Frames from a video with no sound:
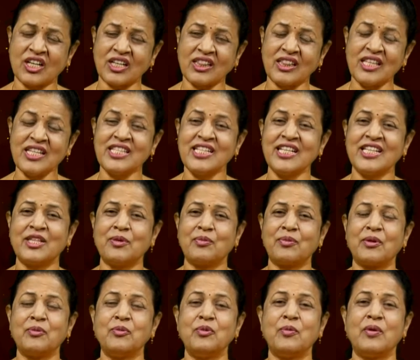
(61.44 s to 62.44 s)
శక్తి చేత
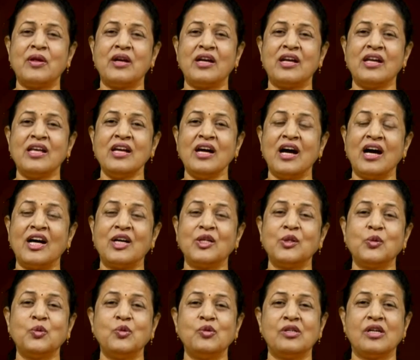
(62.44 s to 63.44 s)
ప్రభు మనల్ని
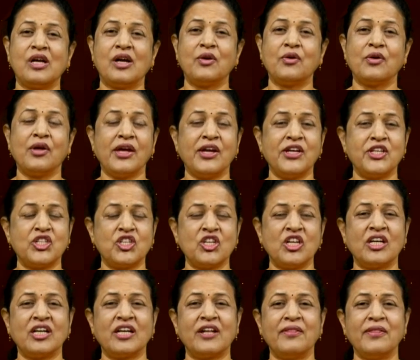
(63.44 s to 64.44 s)
ఆదుకుంటాడు
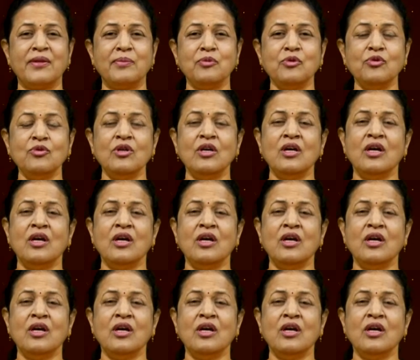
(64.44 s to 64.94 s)
ఏషా గ్రంథము